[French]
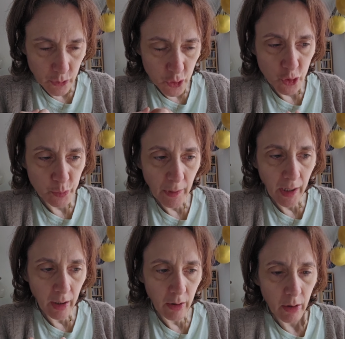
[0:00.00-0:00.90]
juge
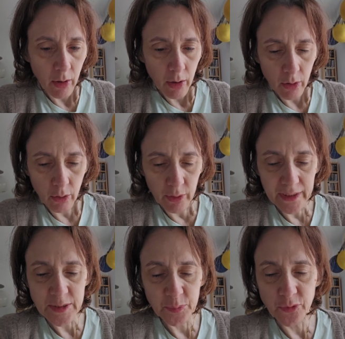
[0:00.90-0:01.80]
pas
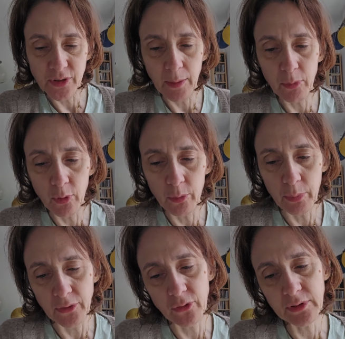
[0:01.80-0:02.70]
irresponsable une
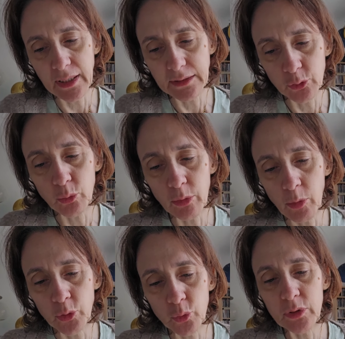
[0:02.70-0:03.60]
personne qui a des troubles
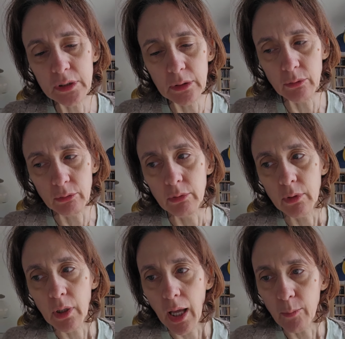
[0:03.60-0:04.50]
mentaux qui ont
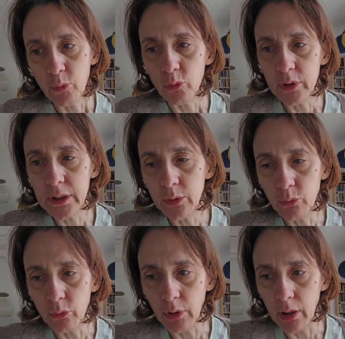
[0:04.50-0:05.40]
aboli
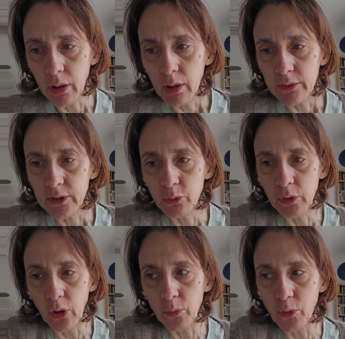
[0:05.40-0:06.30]
ou
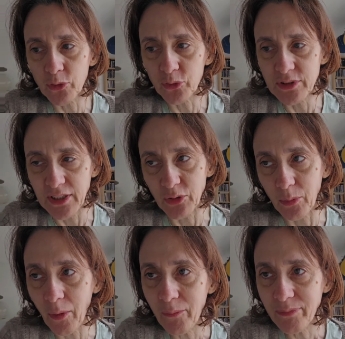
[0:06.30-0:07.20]
atténué grandement son
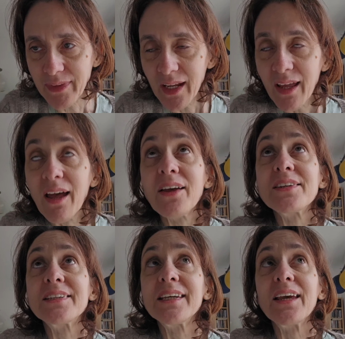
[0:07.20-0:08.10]
discernement.
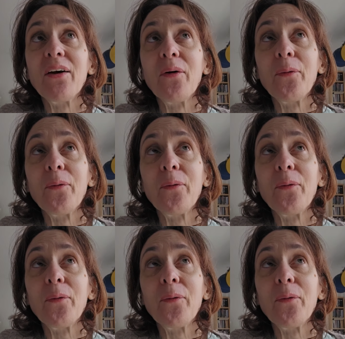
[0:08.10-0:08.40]
c'est